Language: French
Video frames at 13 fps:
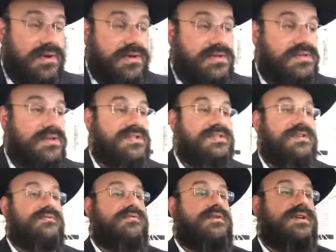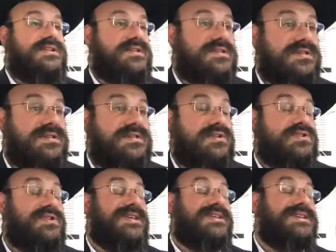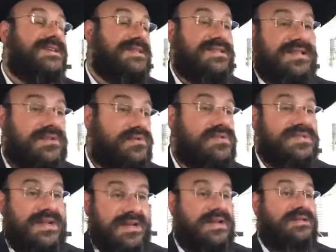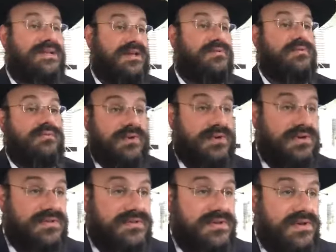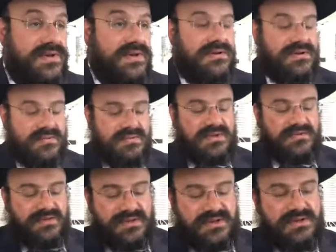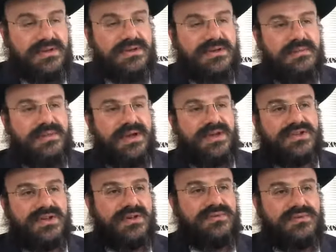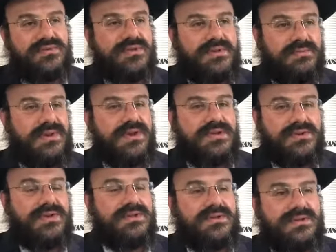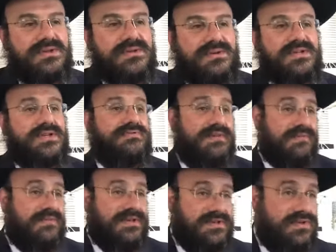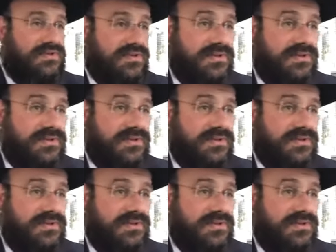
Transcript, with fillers: sans savoir si, sans s'inquiéter du salaire de récompense, Comment se fait-il que dans la paracha, tout au départ, Dieu te dit que si tu vas faire ce que je te